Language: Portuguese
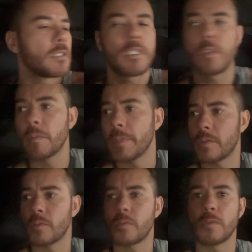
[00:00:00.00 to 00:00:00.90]

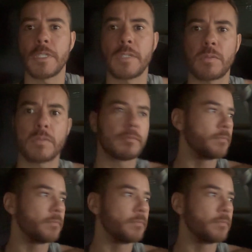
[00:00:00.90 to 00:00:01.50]
km com litro